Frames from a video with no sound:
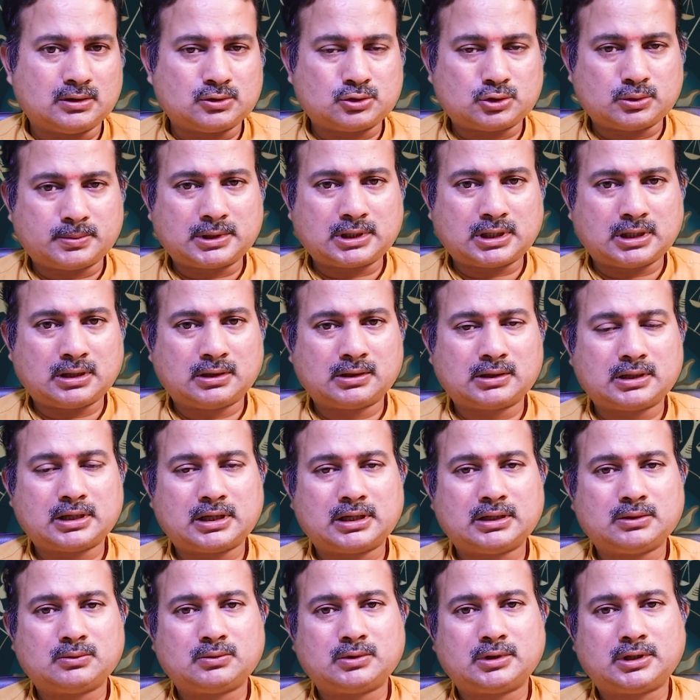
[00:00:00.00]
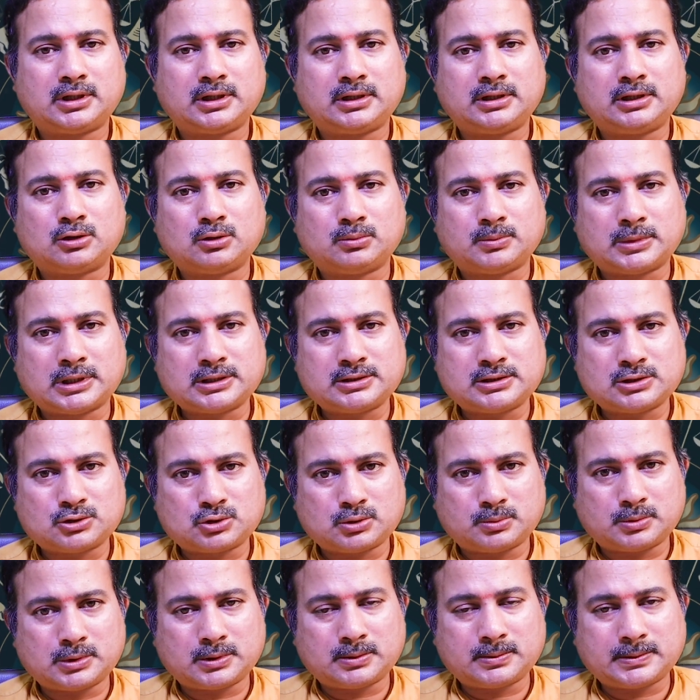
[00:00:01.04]
శుభగ్రహం కానీ ఉంటే నీకు మంచి
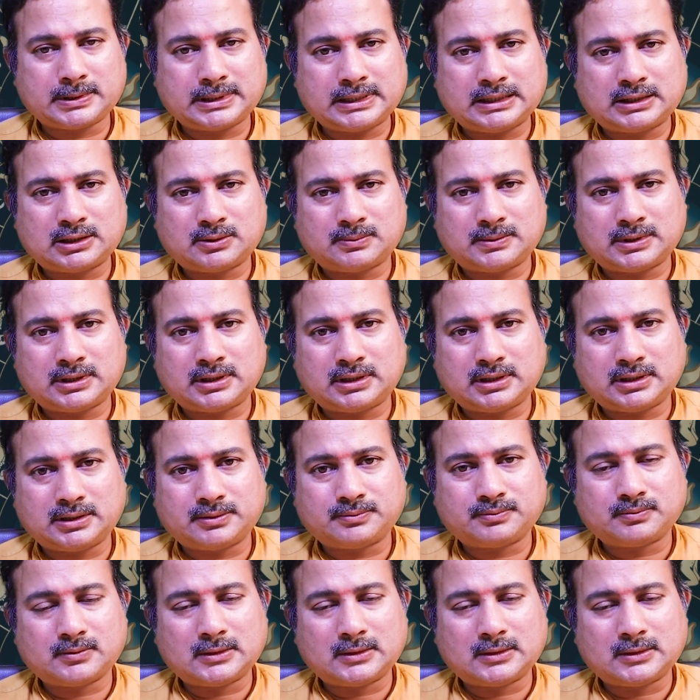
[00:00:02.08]
శుభమైనటువంటి